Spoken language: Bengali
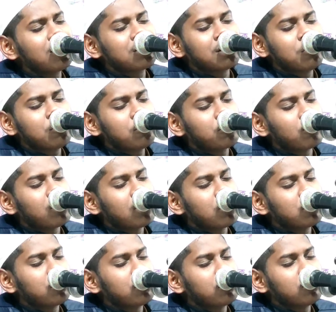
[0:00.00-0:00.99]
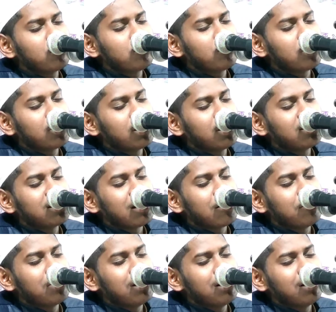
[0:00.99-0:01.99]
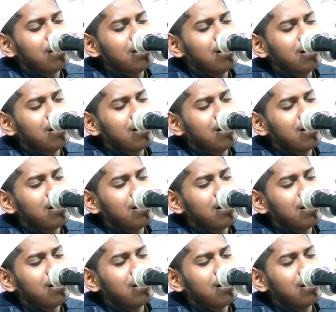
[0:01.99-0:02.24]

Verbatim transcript: চিরতরের জন্য নিয়ে যাবে